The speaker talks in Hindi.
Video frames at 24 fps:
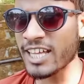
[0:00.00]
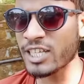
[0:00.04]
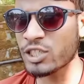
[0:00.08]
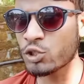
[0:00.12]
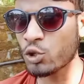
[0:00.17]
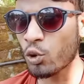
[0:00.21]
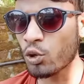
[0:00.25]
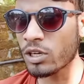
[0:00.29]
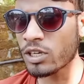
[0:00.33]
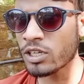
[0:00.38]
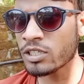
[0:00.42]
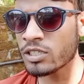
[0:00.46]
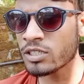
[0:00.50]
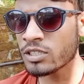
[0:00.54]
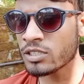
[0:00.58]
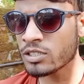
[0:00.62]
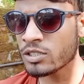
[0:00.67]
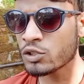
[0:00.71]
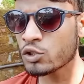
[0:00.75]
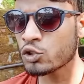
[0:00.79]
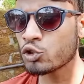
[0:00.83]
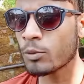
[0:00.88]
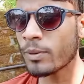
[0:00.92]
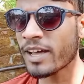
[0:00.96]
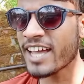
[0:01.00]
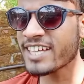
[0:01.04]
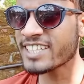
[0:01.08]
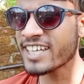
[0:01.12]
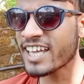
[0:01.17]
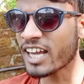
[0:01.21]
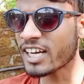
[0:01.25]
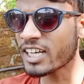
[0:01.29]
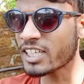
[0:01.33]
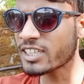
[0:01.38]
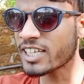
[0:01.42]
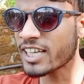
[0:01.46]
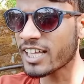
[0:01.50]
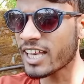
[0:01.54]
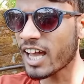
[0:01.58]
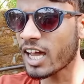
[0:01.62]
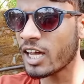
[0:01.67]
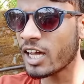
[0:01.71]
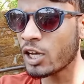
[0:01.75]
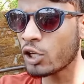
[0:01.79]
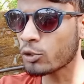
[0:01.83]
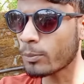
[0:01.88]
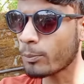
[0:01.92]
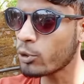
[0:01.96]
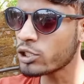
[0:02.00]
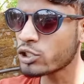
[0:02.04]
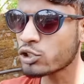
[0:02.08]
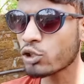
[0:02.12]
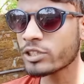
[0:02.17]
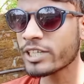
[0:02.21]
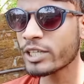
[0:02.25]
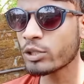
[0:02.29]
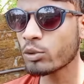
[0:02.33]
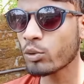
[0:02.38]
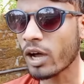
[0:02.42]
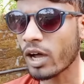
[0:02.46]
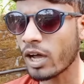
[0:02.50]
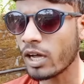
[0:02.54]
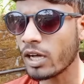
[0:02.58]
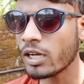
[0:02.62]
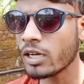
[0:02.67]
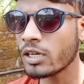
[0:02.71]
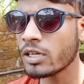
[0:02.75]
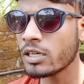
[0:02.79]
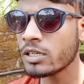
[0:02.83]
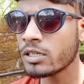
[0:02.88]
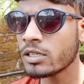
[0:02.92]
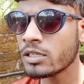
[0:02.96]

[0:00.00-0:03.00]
साले चोर दोबारा ऐसे हरकत की ना तो पुलिस को दे दूंगा